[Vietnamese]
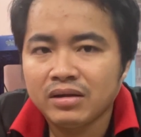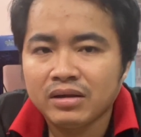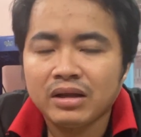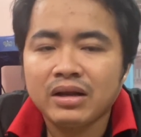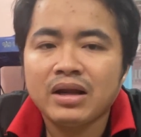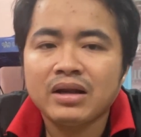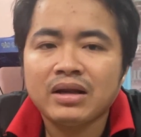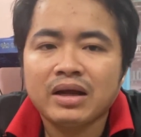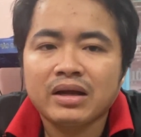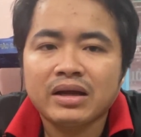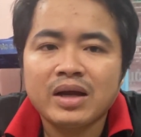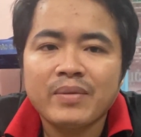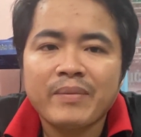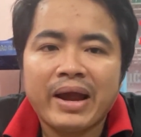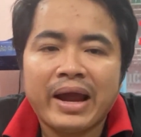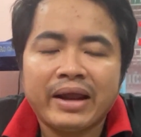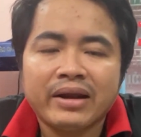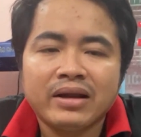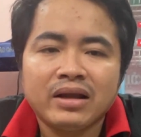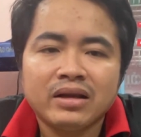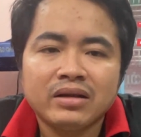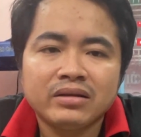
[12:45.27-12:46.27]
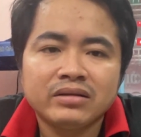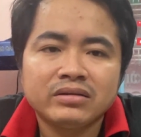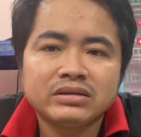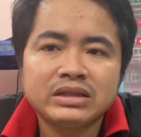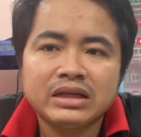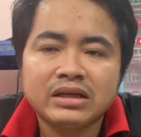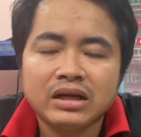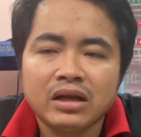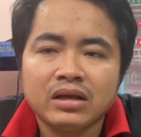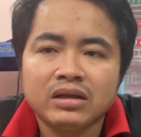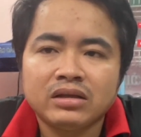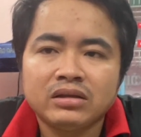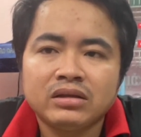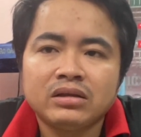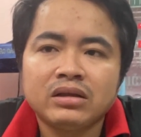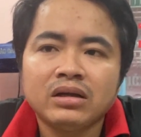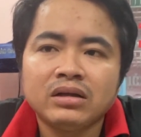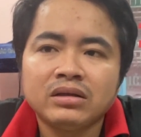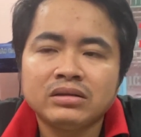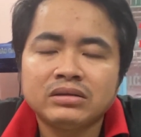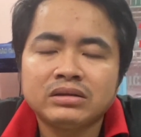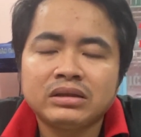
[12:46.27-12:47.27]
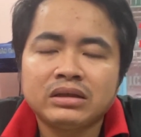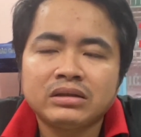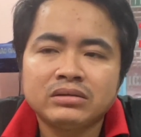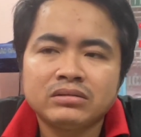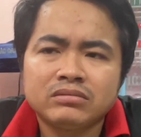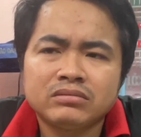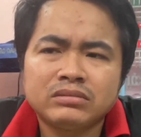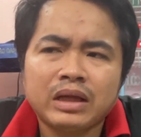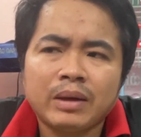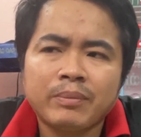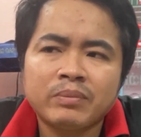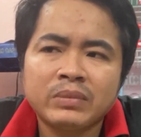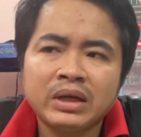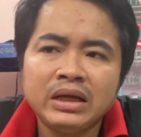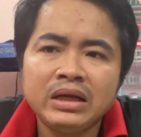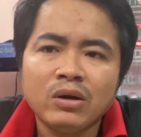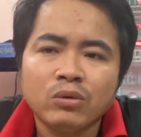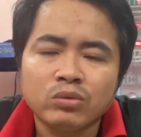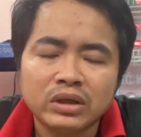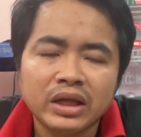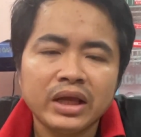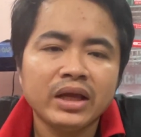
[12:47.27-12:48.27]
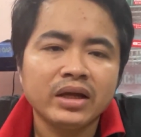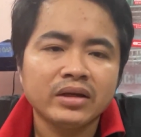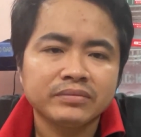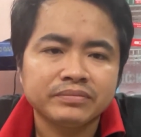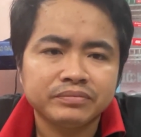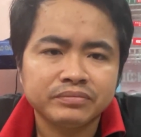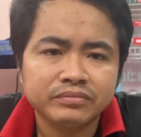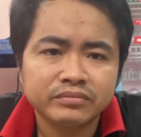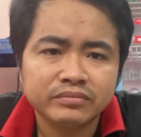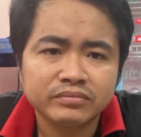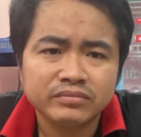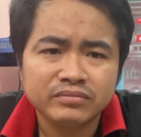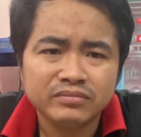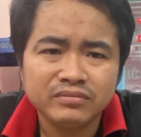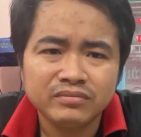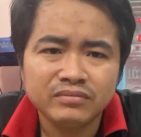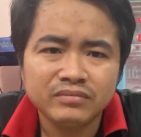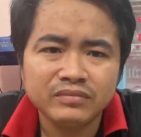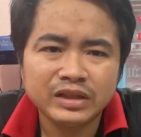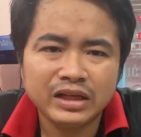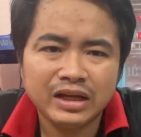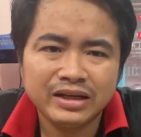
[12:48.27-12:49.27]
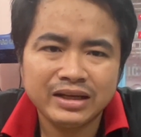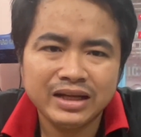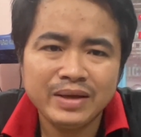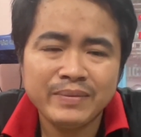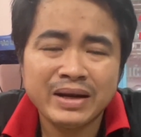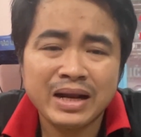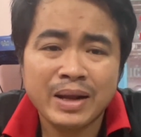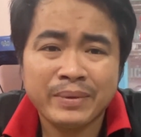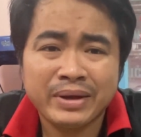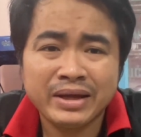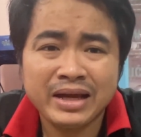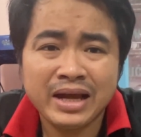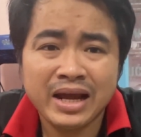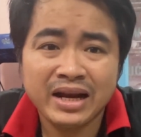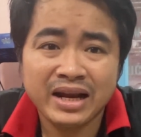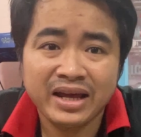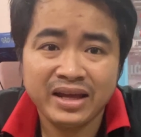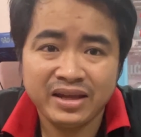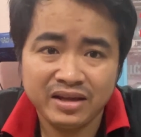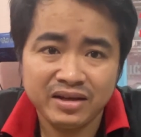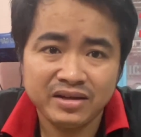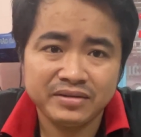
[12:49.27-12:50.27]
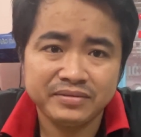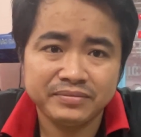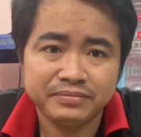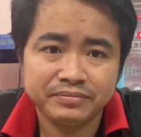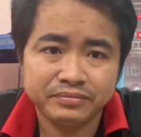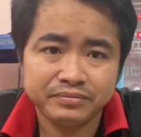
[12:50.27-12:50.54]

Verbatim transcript: cho nên là các bạn nên xác định từ tâm lý đầu tiên khi mà làm cái nghề này á